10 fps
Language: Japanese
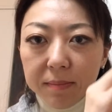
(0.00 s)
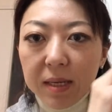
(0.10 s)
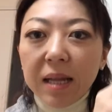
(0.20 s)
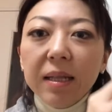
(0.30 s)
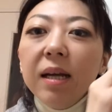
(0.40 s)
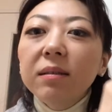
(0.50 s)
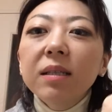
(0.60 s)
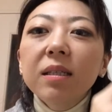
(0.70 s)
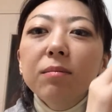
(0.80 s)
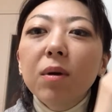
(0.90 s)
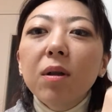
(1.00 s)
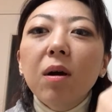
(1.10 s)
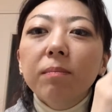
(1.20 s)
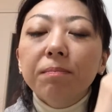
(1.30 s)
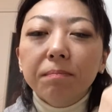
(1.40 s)
やってくれるも
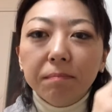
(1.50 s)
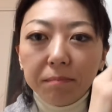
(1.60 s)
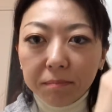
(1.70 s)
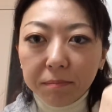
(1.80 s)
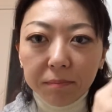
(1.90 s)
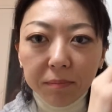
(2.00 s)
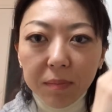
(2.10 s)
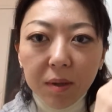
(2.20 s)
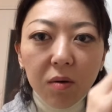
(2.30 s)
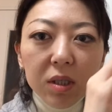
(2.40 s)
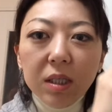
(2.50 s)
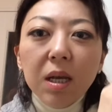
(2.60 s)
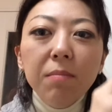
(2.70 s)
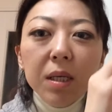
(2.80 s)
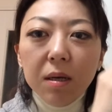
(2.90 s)
の。お医者さんみ